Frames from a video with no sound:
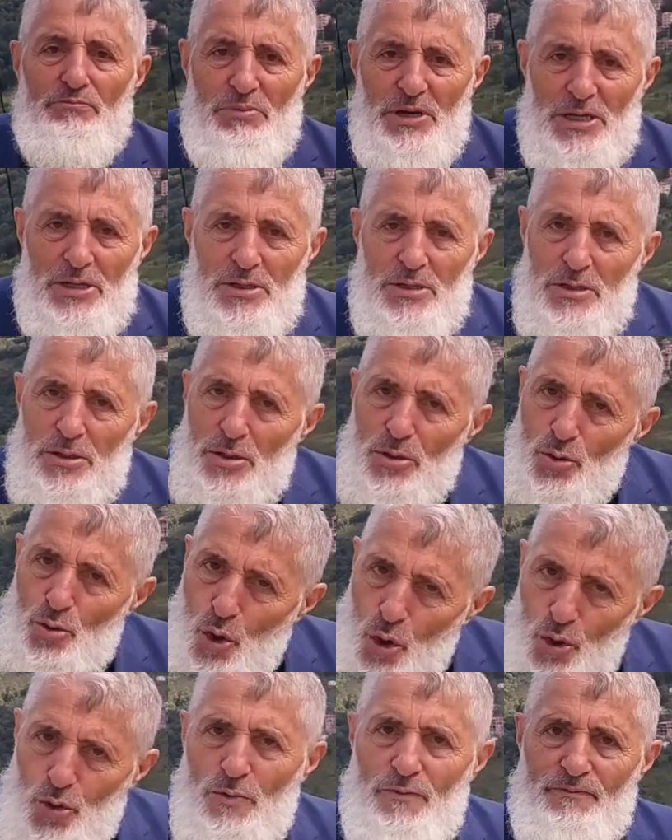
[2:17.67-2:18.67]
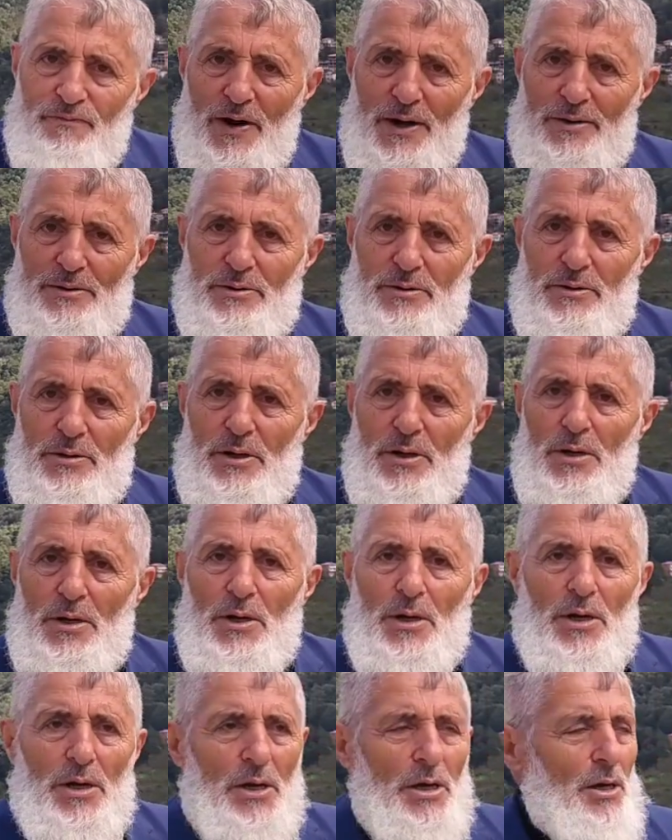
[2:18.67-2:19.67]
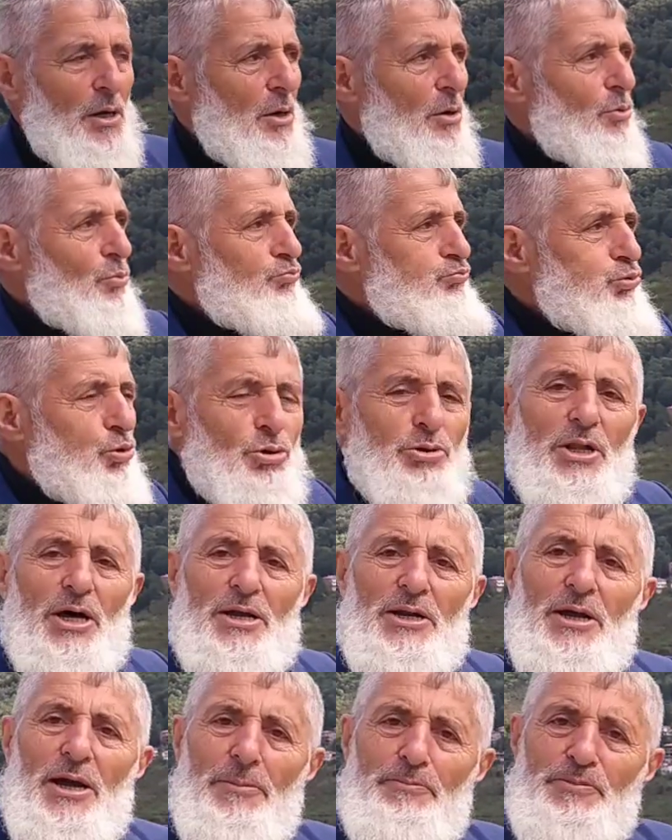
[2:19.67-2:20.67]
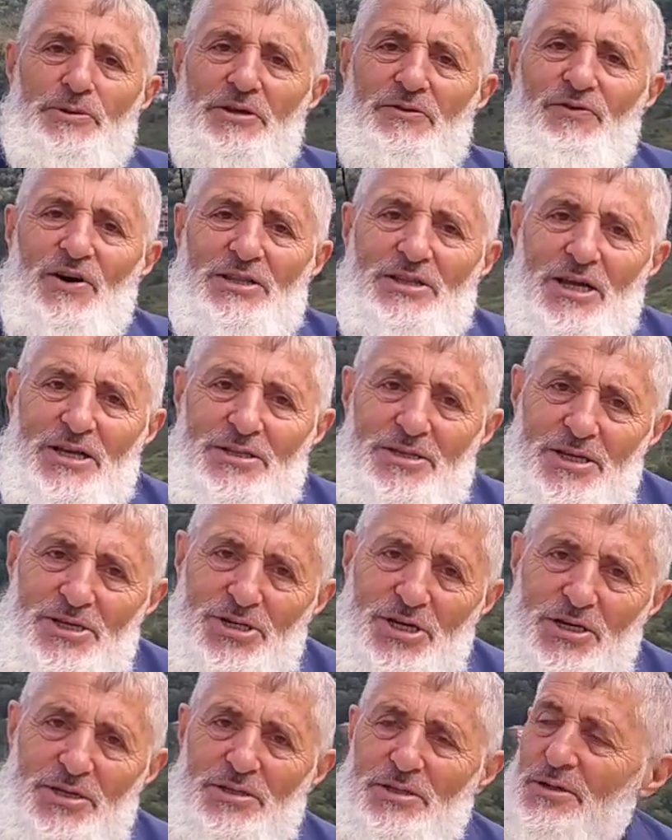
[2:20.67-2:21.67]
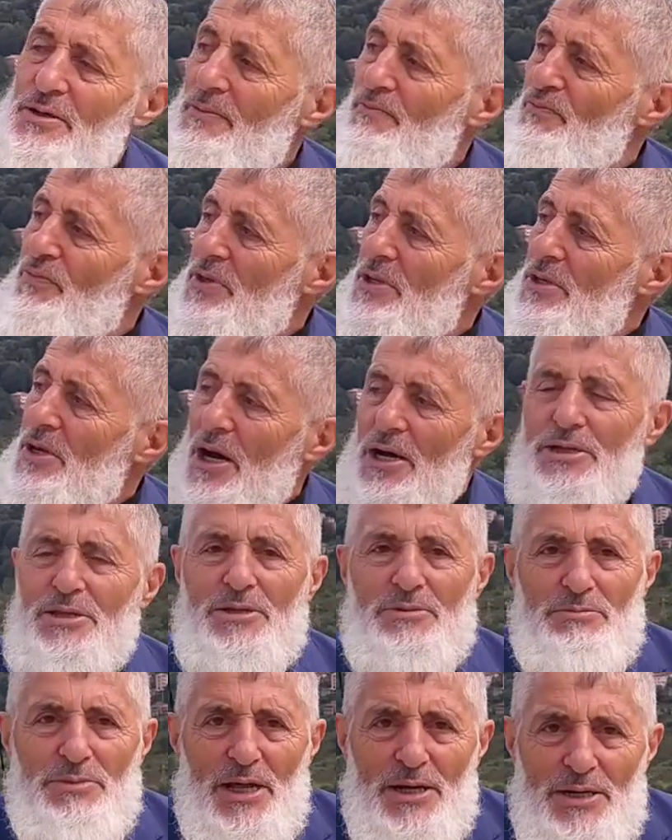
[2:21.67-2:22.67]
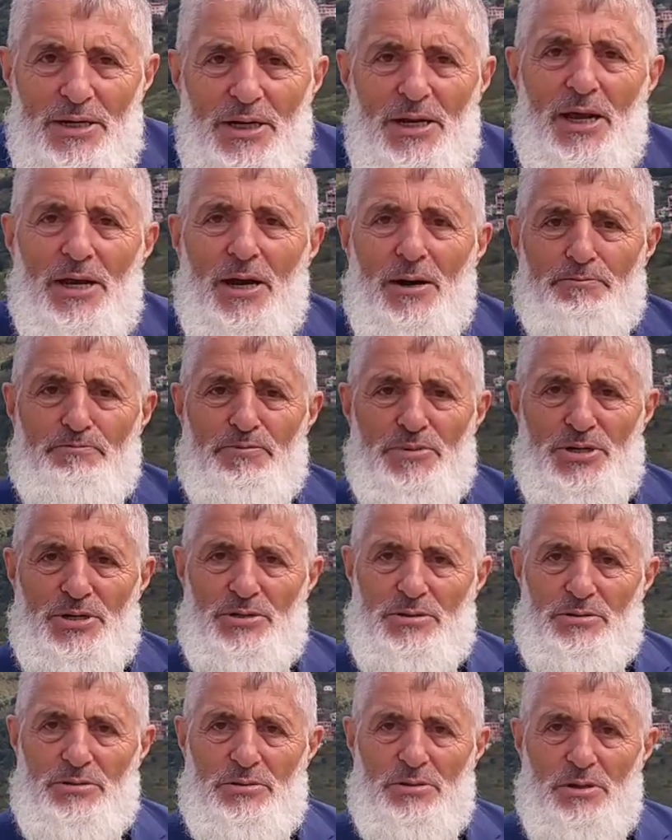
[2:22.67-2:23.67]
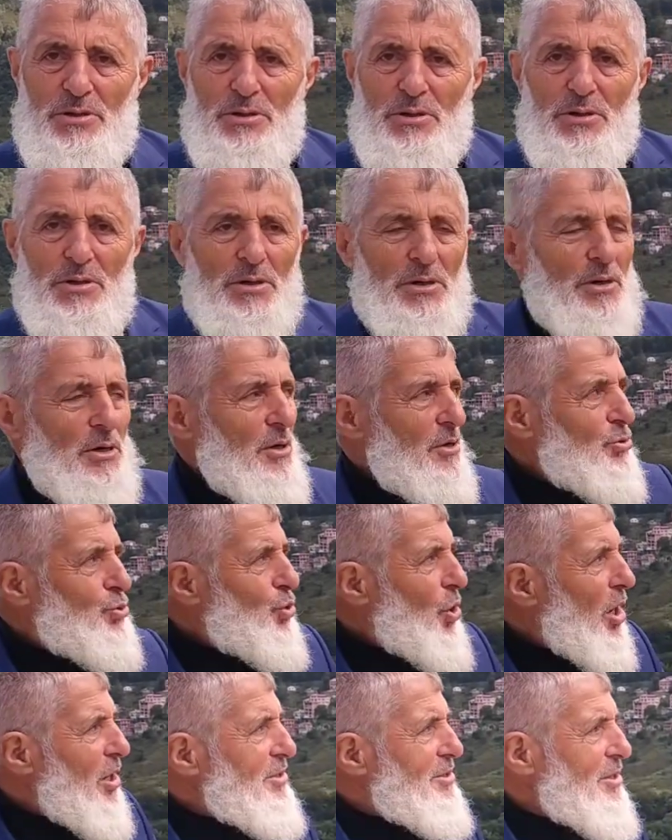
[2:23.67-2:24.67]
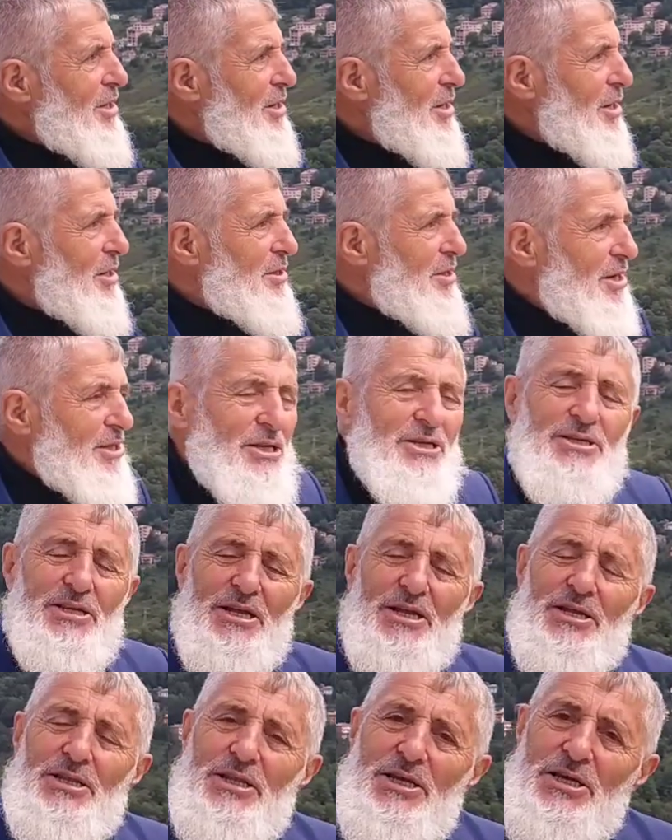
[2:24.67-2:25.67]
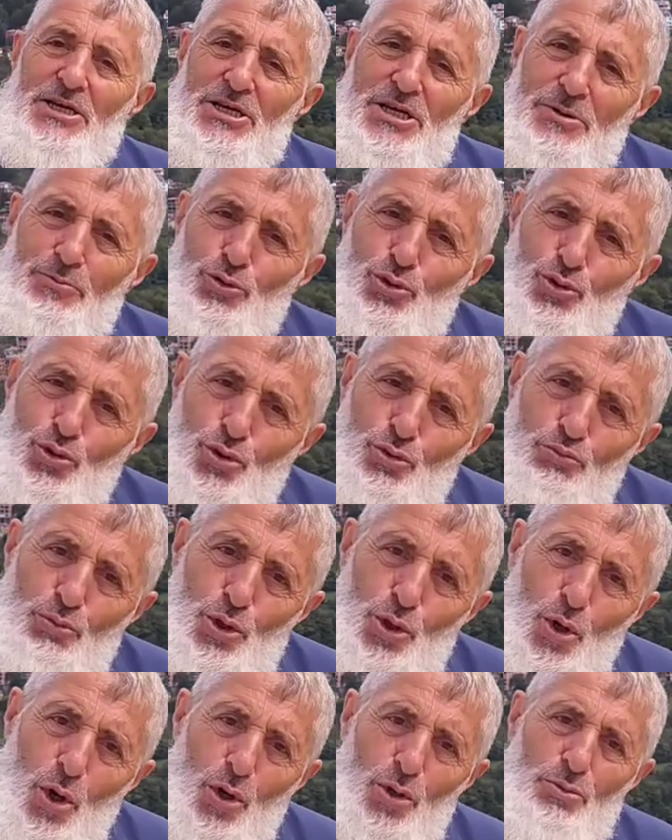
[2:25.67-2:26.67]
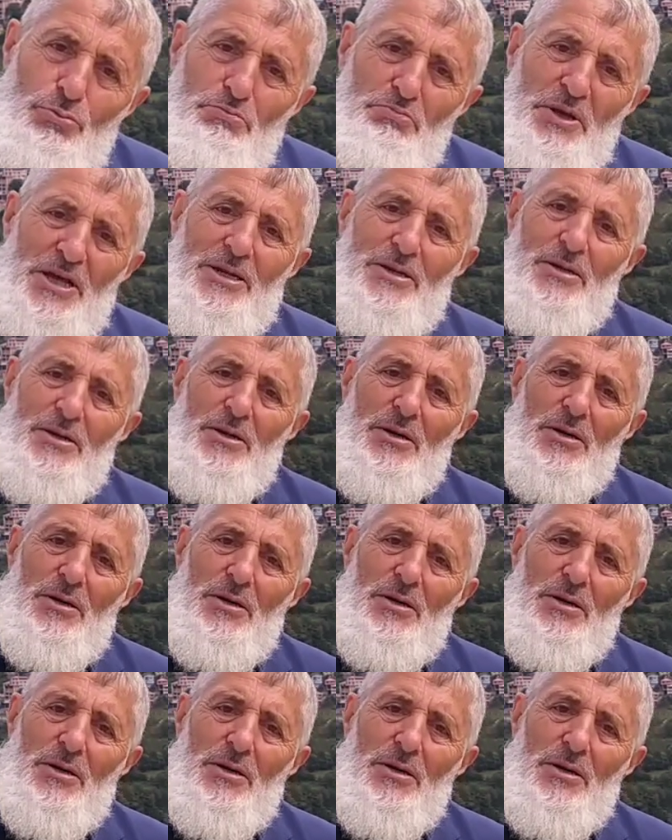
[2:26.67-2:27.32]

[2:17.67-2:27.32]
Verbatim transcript: bir konum var. E, bunları hepsi vatandaşın yardımlarıyla yapmış. E, şu anda 7 senede 2,5 milyon bir